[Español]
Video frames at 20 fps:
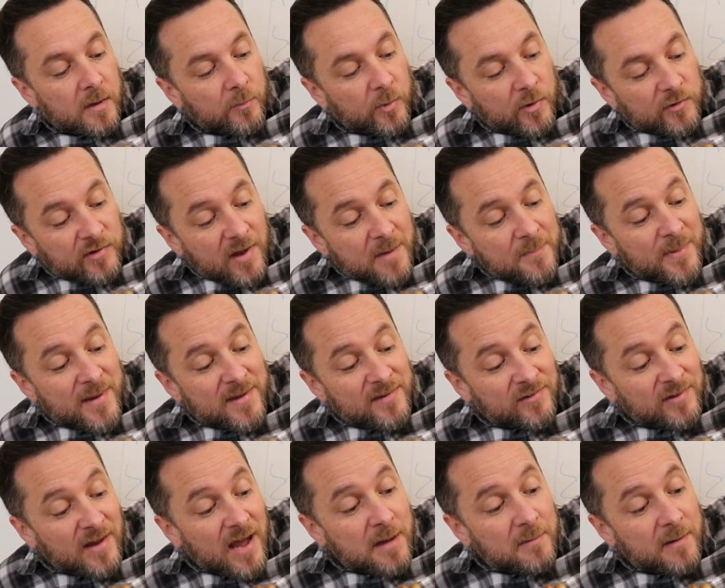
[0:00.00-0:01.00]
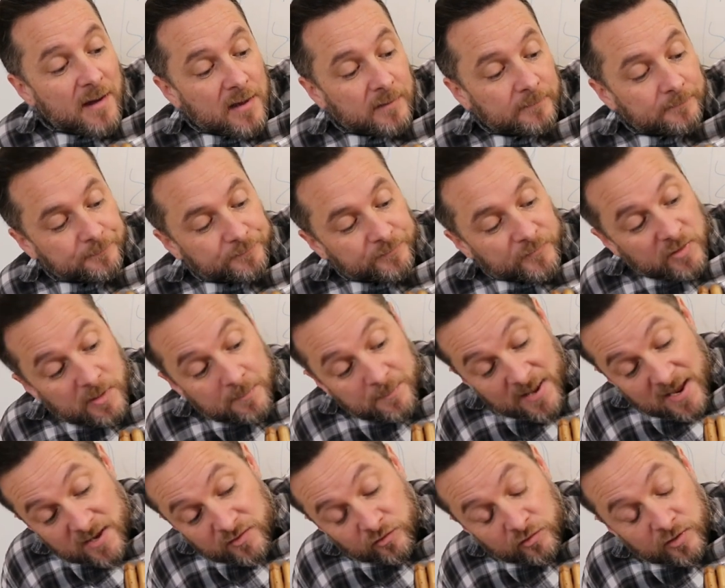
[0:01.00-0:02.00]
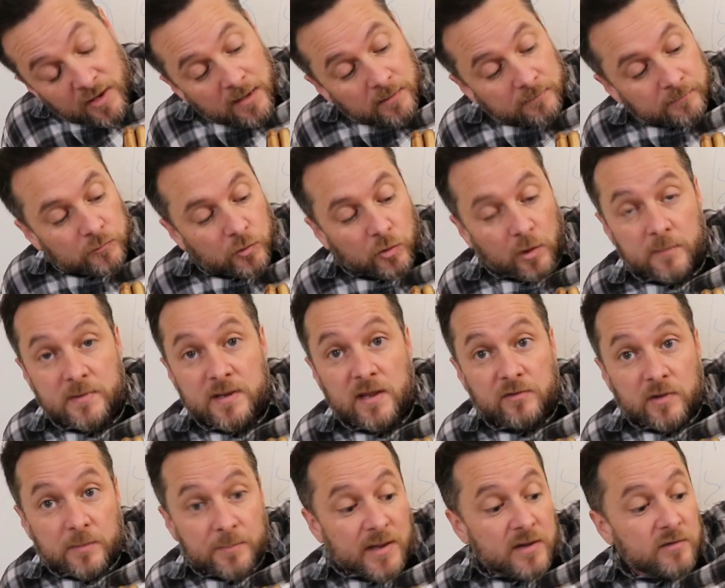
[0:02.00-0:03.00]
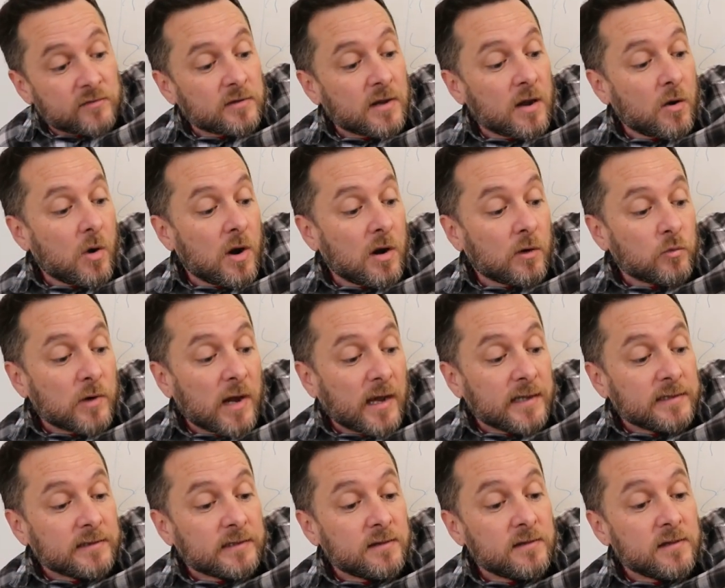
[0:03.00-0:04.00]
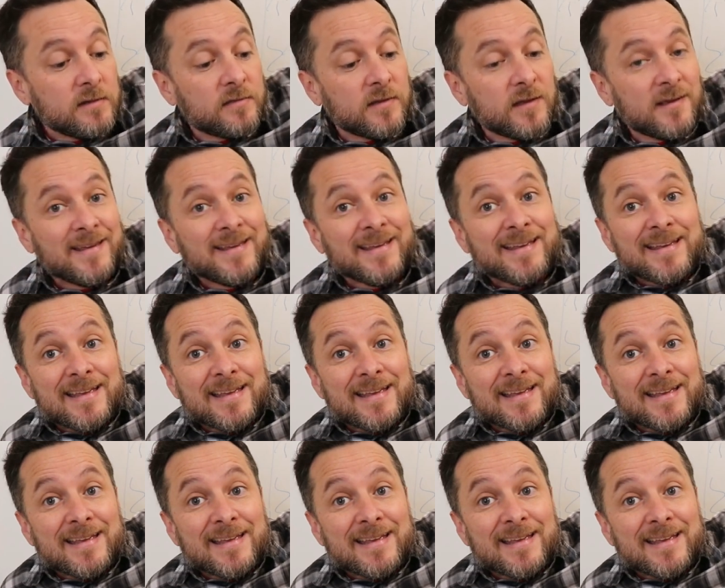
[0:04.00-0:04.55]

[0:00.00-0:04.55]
Pues se pensaba, se piensa, todavía se piensa, o alguna gente dice,